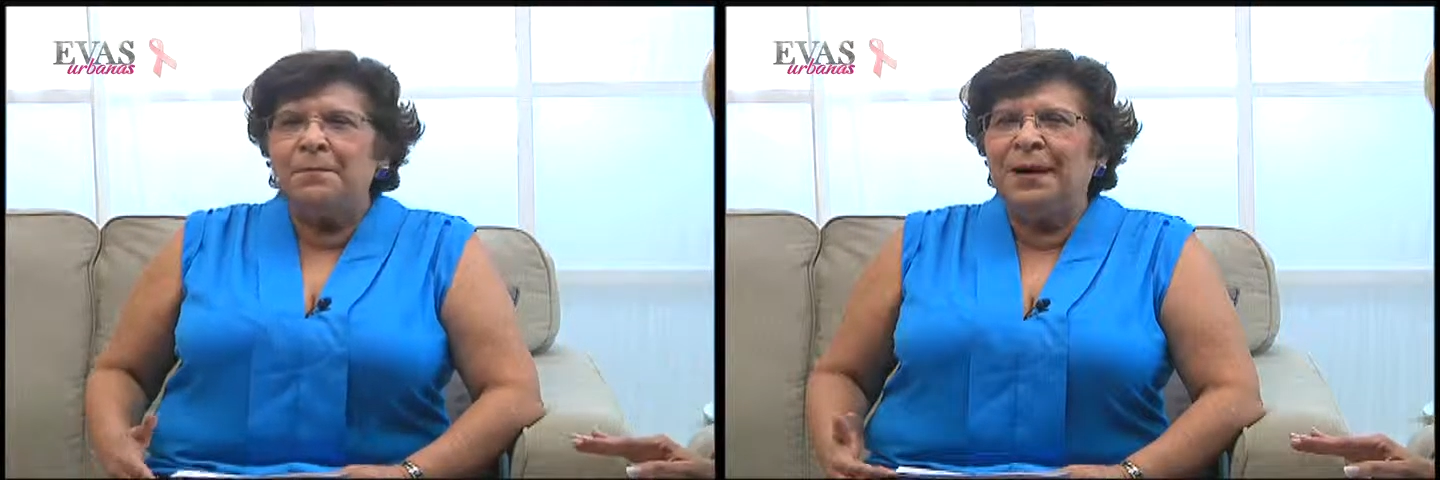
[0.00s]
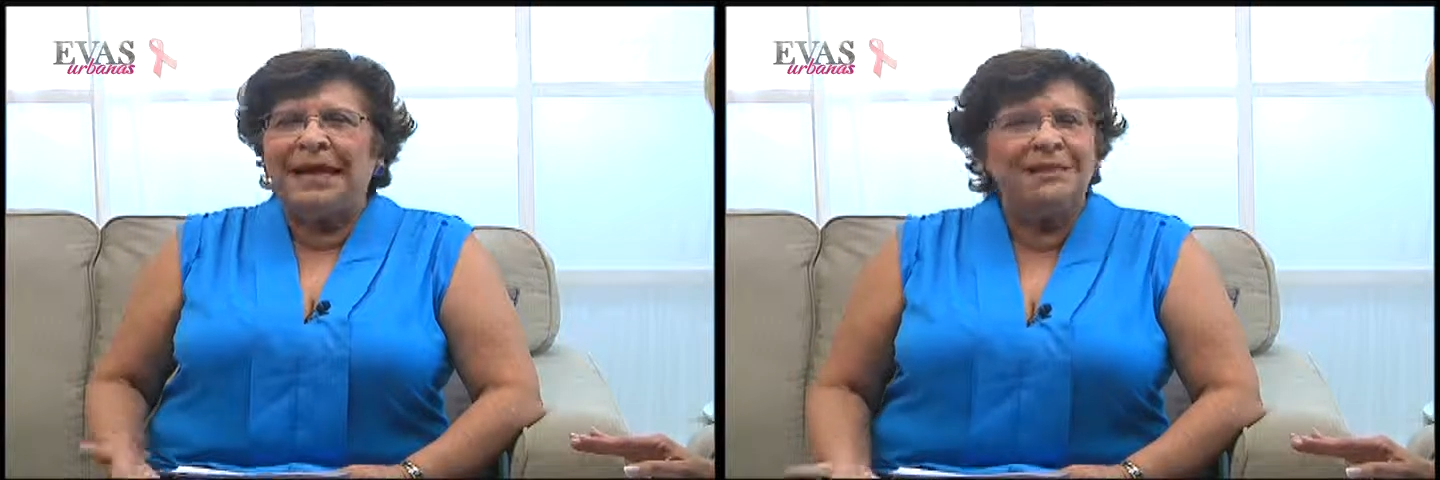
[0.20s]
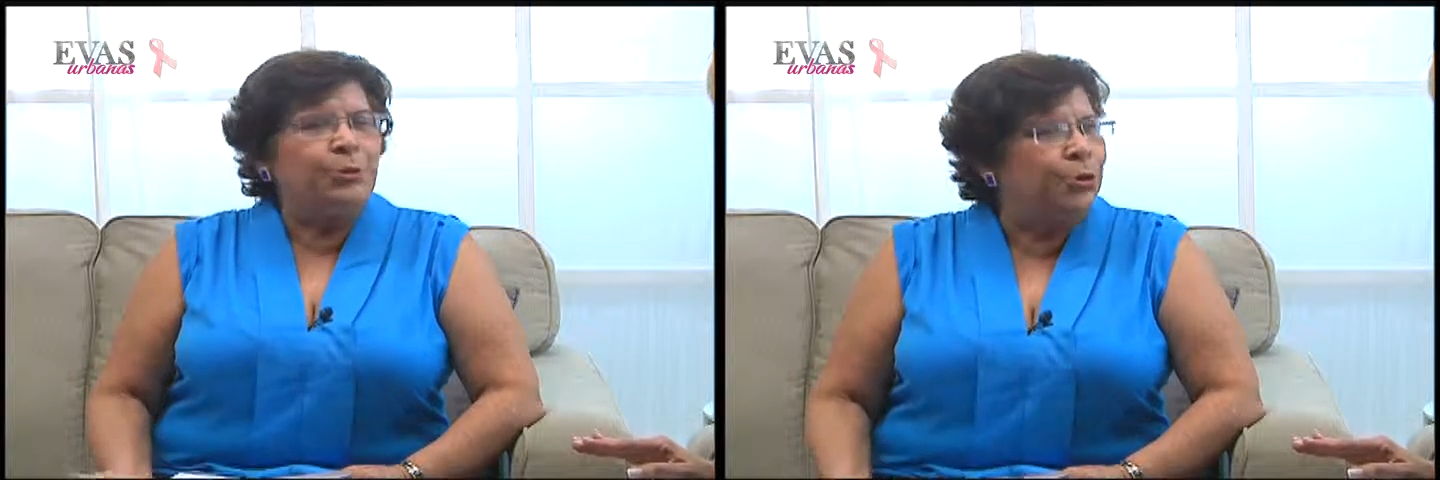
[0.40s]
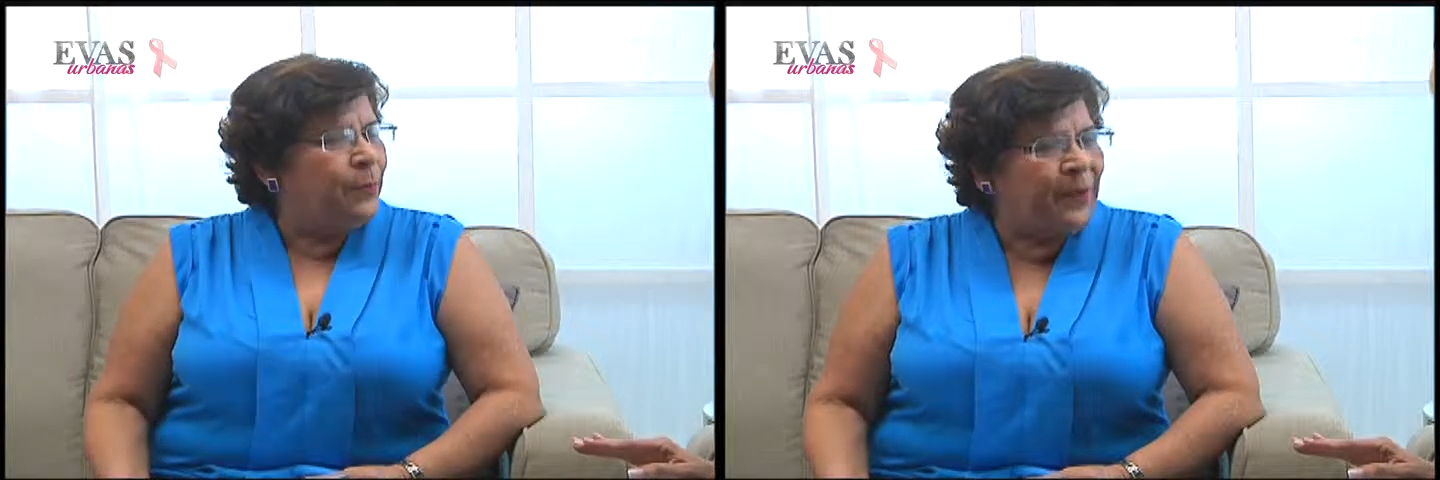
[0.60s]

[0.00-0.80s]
Maestros de